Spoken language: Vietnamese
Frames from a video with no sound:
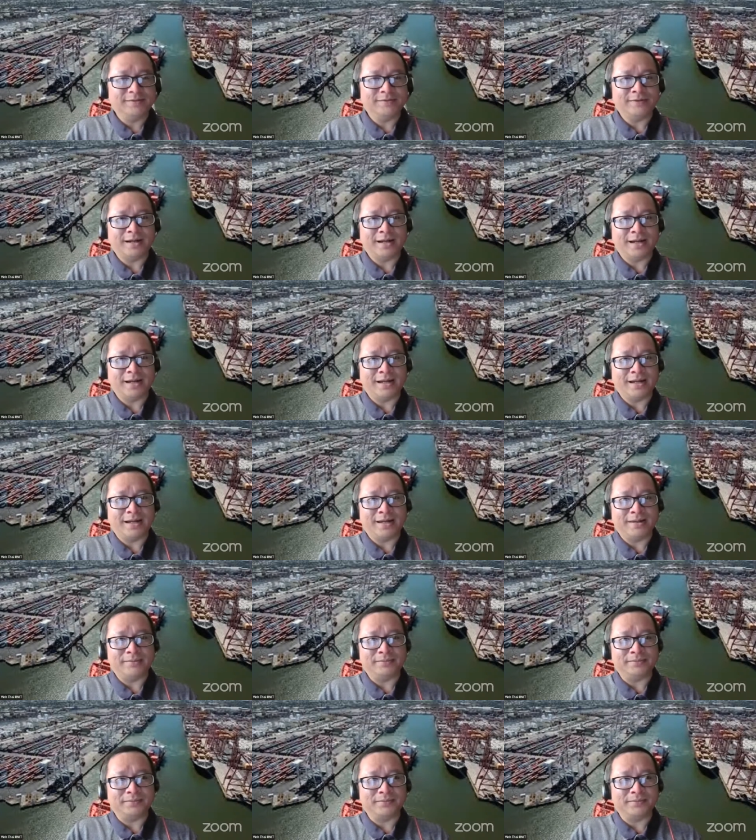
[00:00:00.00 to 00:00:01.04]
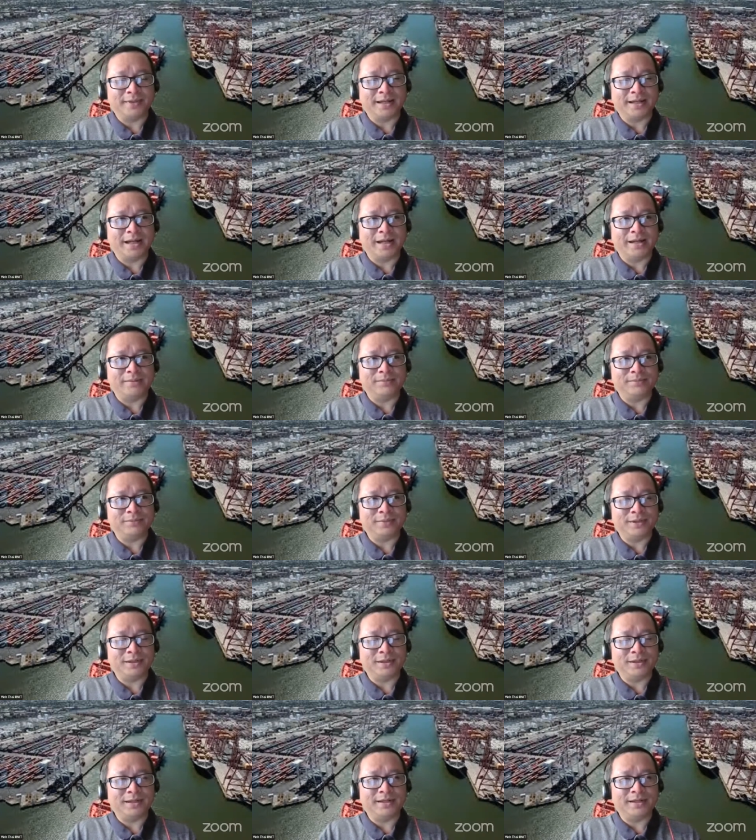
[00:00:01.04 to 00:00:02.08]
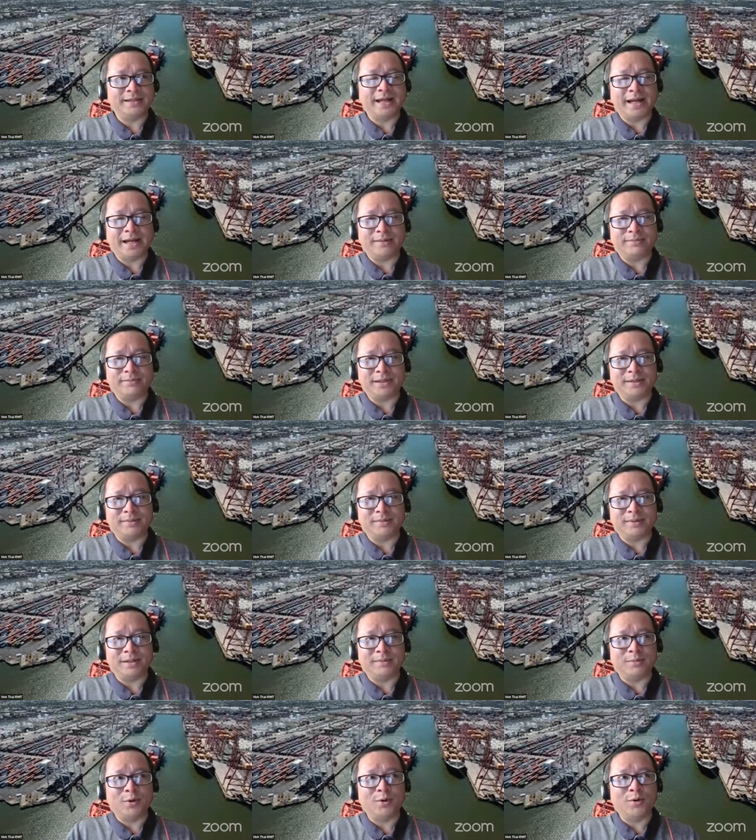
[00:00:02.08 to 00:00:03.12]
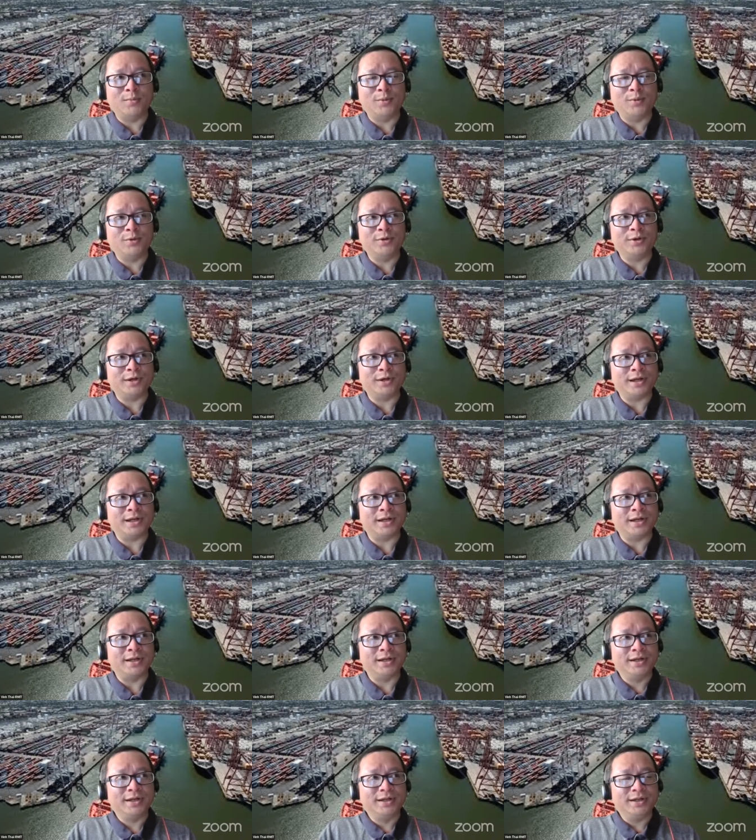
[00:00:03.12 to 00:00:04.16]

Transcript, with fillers: và em ờ, nhà em thì ờ, bố muốn gọi là